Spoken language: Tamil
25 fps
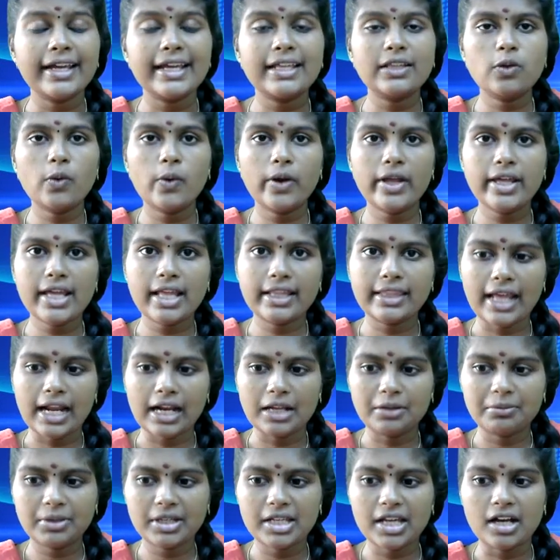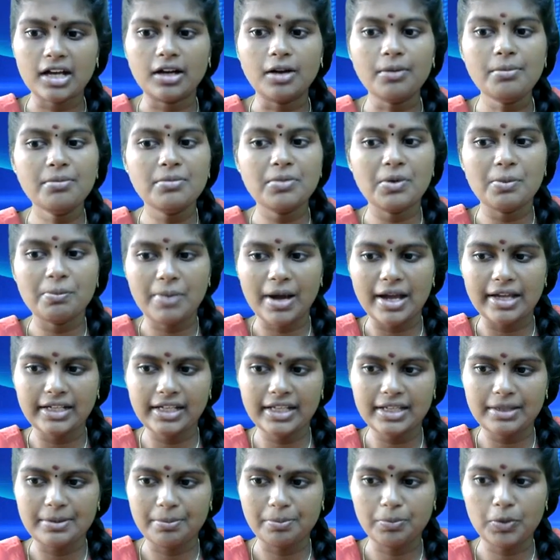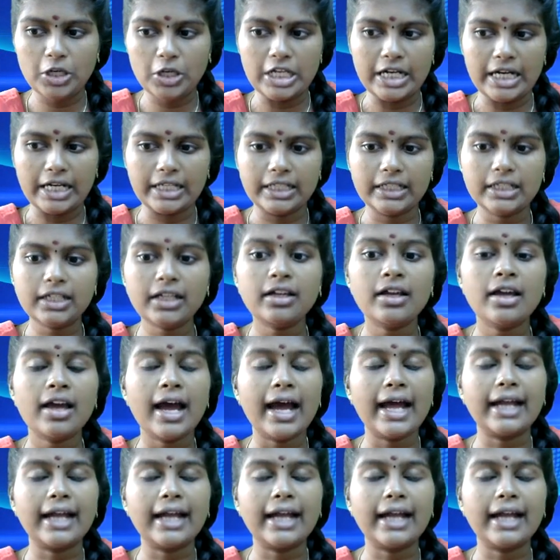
இதோடைய தலைமையகம் மும்பையில் இப்போ இருக்குது